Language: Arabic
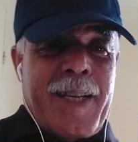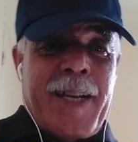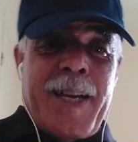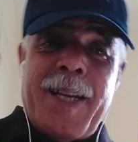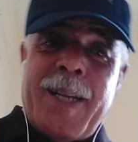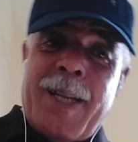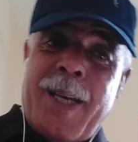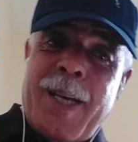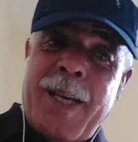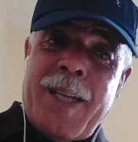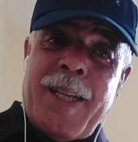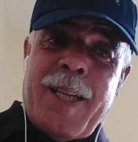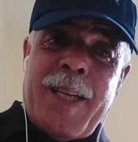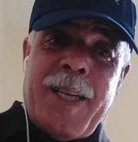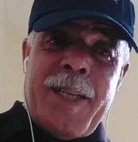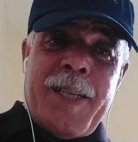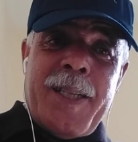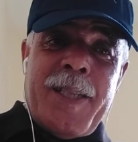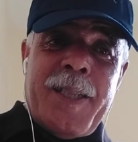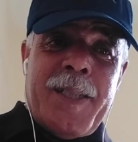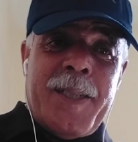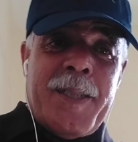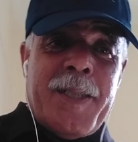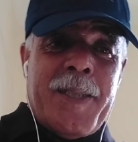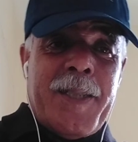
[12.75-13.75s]

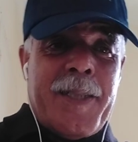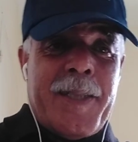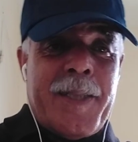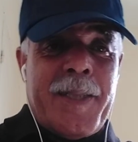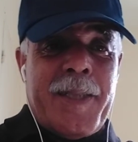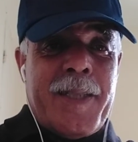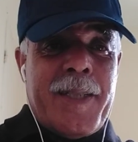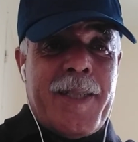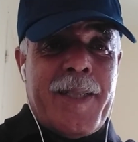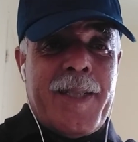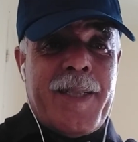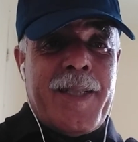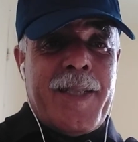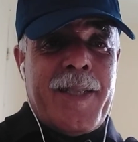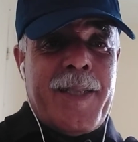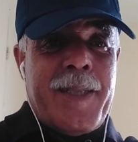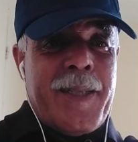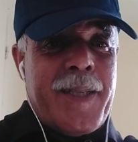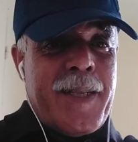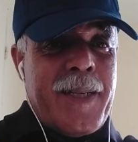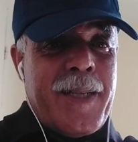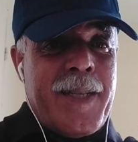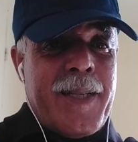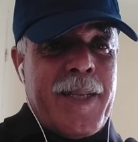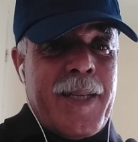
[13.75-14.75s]
العلاقة
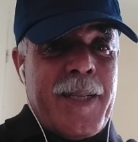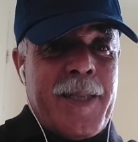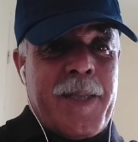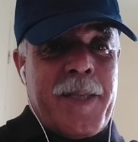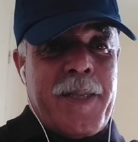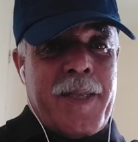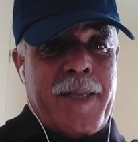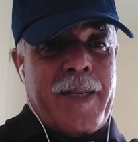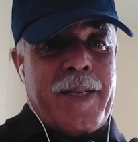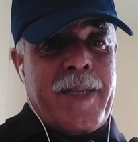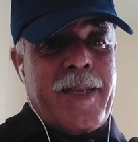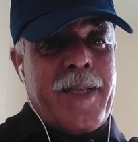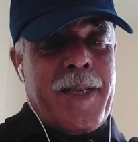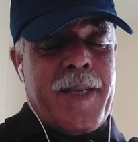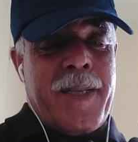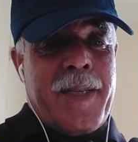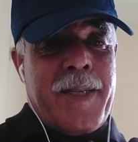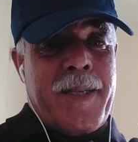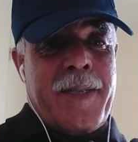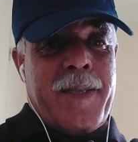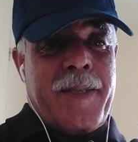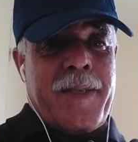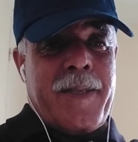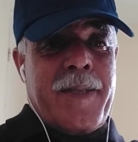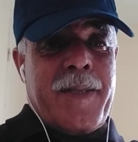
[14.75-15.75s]
ديال التصريح